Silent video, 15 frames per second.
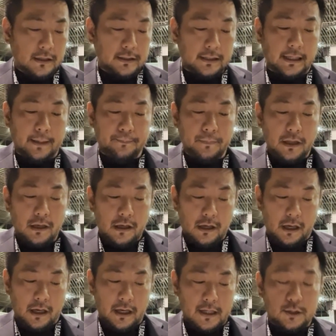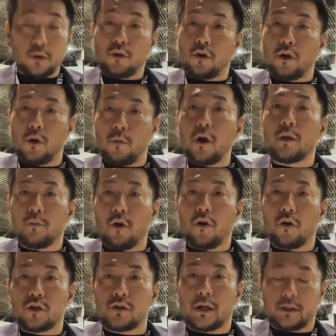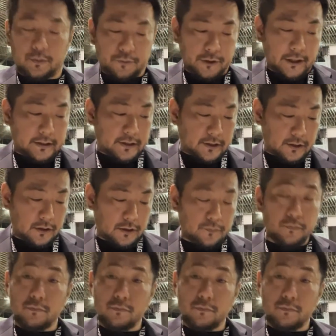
ただ、えー、その思いもおそらくブレックス、